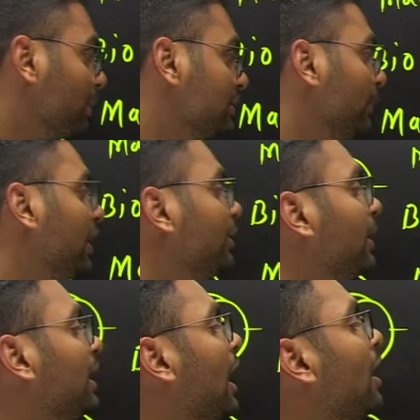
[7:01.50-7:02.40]
से मेरिट
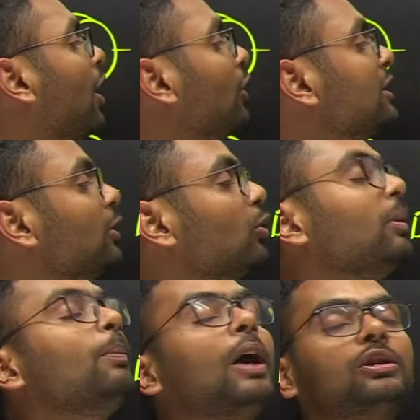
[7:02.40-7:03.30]
बनेगा और इन दोनों
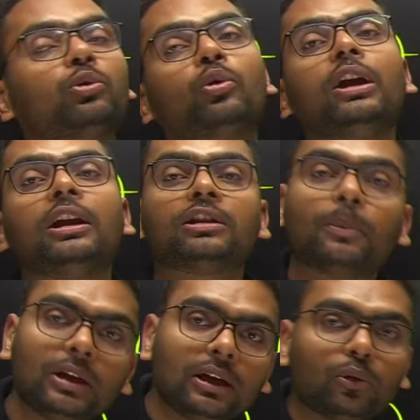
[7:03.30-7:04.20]
में पास हो गई
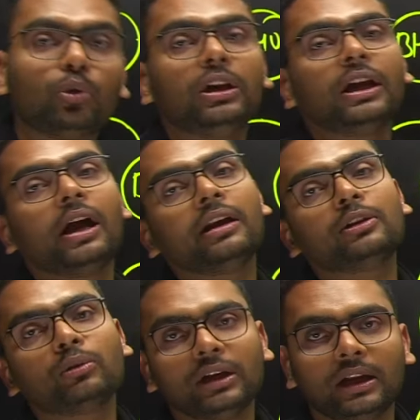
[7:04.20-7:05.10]
तभी वो लेगा नहीं
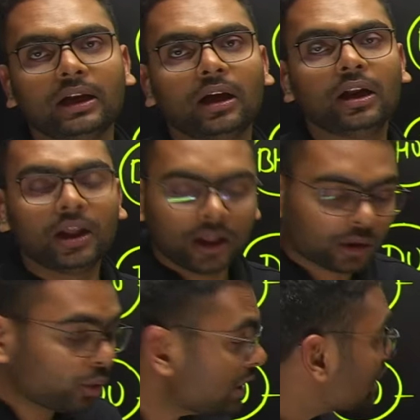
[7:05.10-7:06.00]
तो
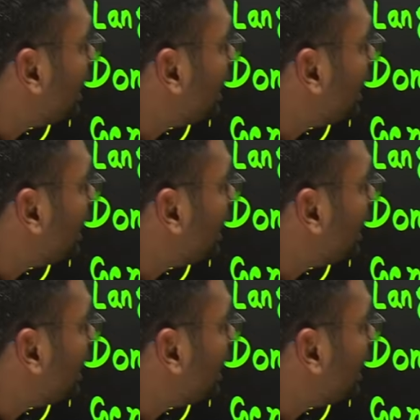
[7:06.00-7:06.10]
तो इसलिए